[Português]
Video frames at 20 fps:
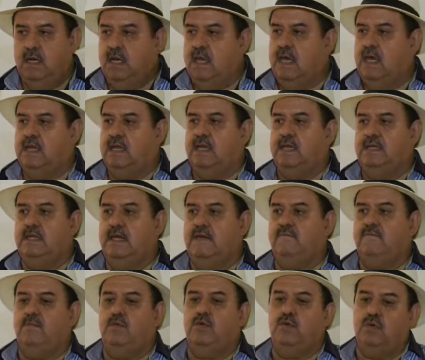ela ainda
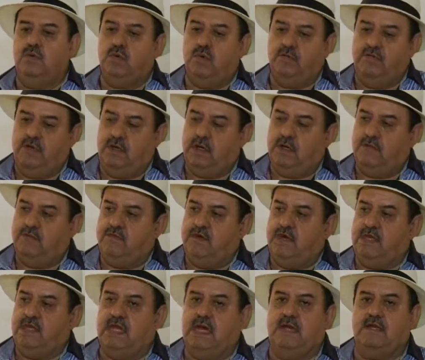o governo
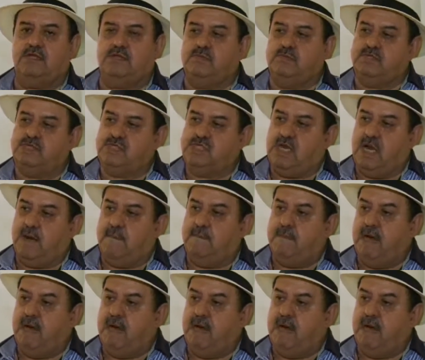vai dar subsidiar